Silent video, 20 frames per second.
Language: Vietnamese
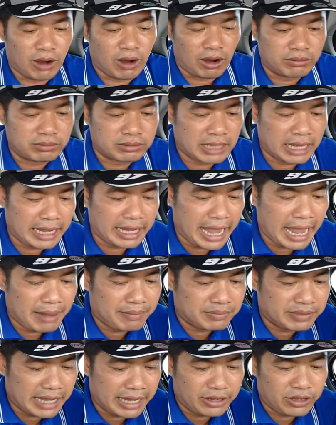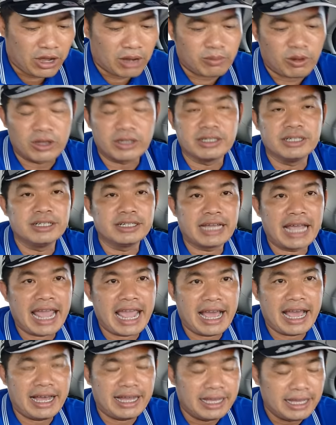1 thì em sẽ cho mọi người
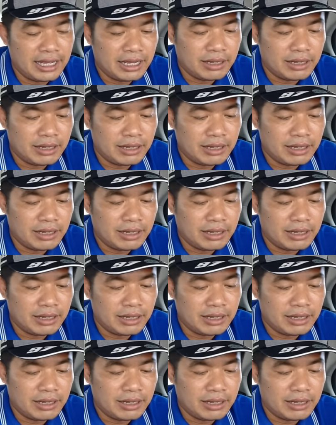nghe